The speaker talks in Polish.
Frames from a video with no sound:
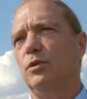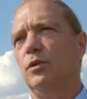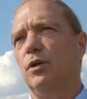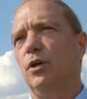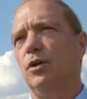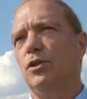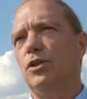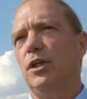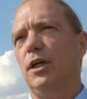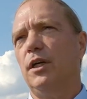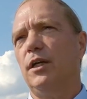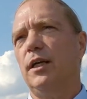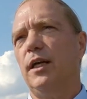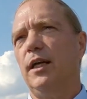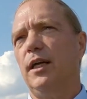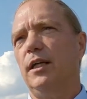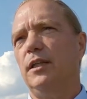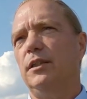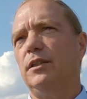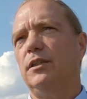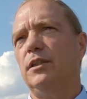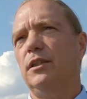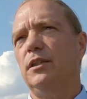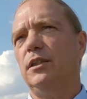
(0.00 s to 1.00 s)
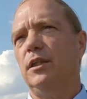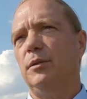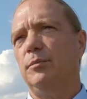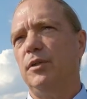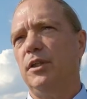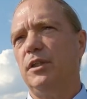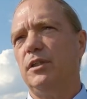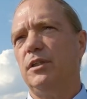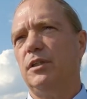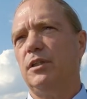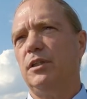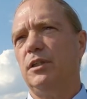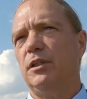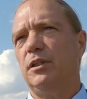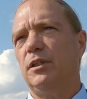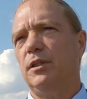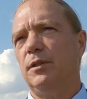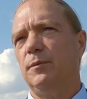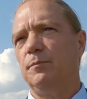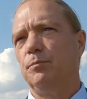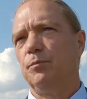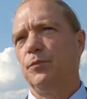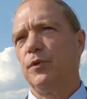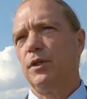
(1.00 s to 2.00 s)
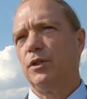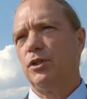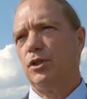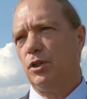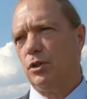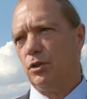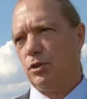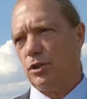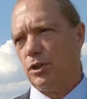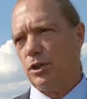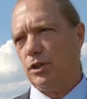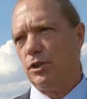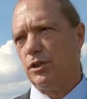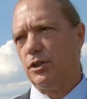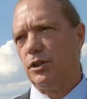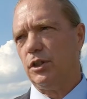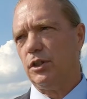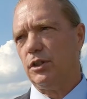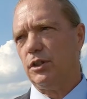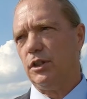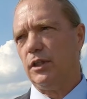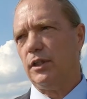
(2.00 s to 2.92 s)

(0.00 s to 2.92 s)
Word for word: oczach elit niemieckich czy rosyjskich,